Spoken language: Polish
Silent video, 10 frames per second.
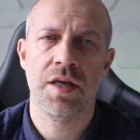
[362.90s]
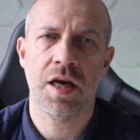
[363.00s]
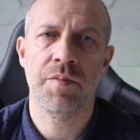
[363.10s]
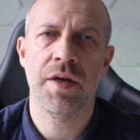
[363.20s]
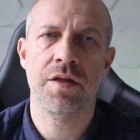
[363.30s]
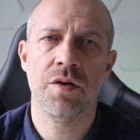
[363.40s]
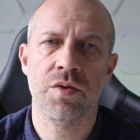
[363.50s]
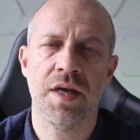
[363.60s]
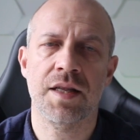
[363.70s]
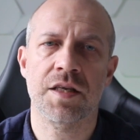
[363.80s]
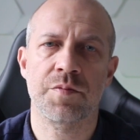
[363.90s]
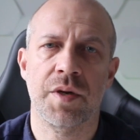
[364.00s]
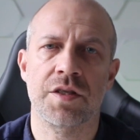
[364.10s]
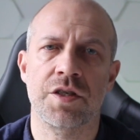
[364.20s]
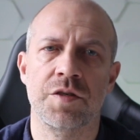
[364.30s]
jak będą na nas
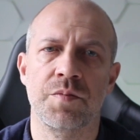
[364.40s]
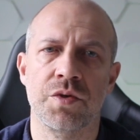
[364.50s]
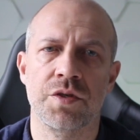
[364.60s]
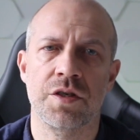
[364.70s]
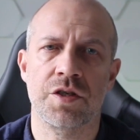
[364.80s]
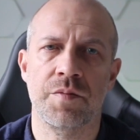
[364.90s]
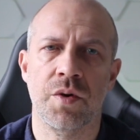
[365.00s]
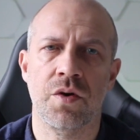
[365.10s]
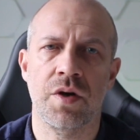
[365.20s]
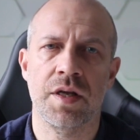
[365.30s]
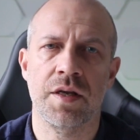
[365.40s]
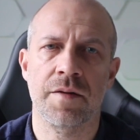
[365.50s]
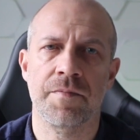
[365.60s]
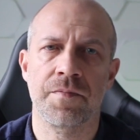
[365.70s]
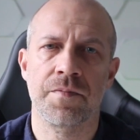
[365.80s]
patrzeć późniejsze pokolenia.
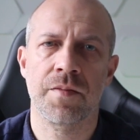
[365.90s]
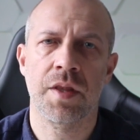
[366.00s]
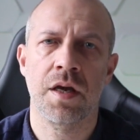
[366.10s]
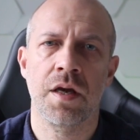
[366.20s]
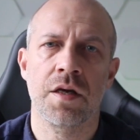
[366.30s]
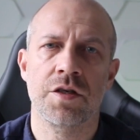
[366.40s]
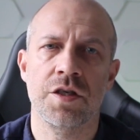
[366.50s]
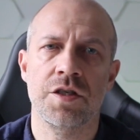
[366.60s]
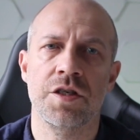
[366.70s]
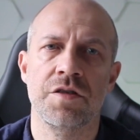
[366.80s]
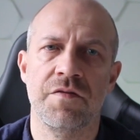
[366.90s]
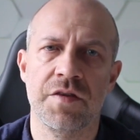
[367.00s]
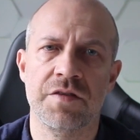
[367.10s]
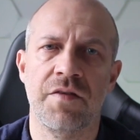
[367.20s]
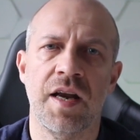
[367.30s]
Czy dziś
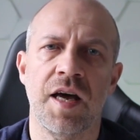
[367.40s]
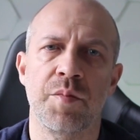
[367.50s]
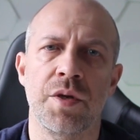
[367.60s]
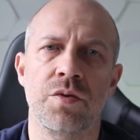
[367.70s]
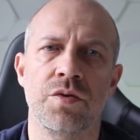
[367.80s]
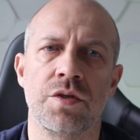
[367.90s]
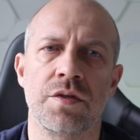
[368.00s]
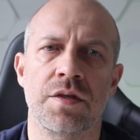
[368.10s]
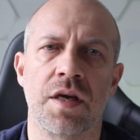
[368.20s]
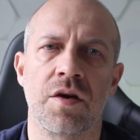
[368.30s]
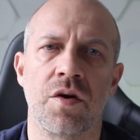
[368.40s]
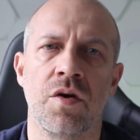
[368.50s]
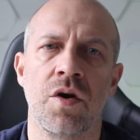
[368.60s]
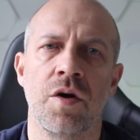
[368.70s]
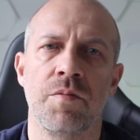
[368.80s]
wyzwalamy ludzi z tego
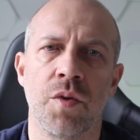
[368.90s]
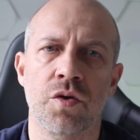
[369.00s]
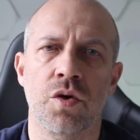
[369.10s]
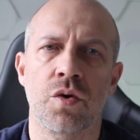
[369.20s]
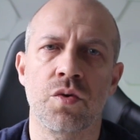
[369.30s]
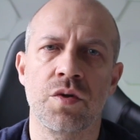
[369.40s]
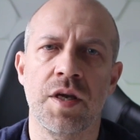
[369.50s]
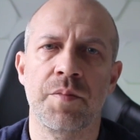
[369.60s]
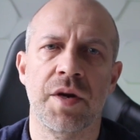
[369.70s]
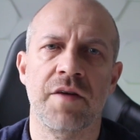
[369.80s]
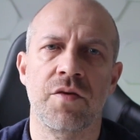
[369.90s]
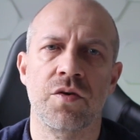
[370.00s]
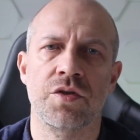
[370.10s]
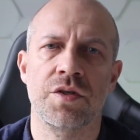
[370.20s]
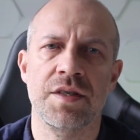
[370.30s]
motoru
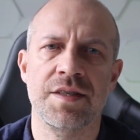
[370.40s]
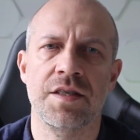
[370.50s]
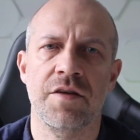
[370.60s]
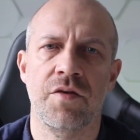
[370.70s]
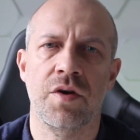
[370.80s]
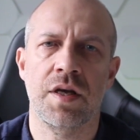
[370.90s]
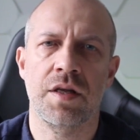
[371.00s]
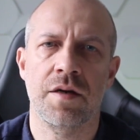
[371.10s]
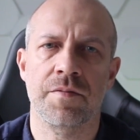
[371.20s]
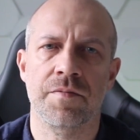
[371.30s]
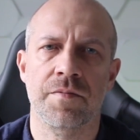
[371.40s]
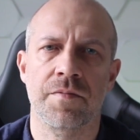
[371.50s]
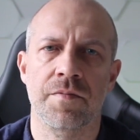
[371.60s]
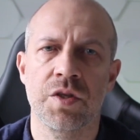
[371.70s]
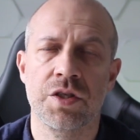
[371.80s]
nieprawości i zniewolenia?
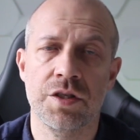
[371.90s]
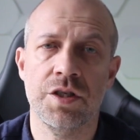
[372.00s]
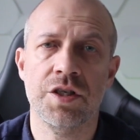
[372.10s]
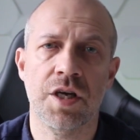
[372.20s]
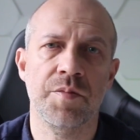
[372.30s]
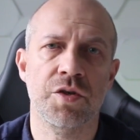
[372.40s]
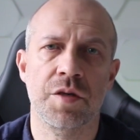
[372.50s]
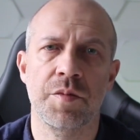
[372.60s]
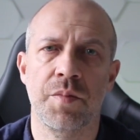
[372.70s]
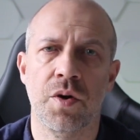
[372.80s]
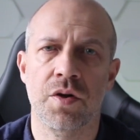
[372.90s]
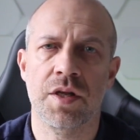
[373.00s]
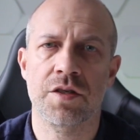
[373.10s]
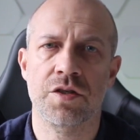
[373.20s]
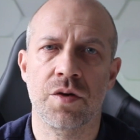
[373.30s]
Czy dzisiaj możemy
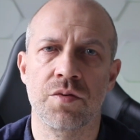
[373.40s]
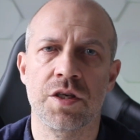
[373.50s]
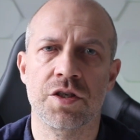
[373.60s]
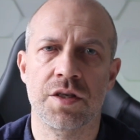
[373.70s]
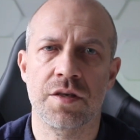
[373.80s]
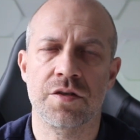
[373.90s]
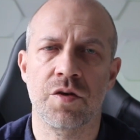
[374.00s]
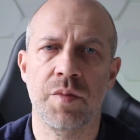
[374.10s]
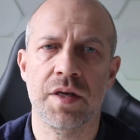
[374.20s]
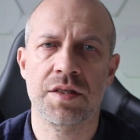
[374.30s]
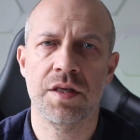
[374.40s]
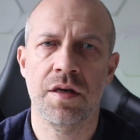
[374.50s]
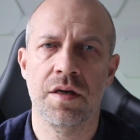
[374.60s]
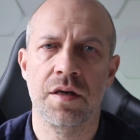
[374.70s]
pokonać tą nieszczęsną bestię?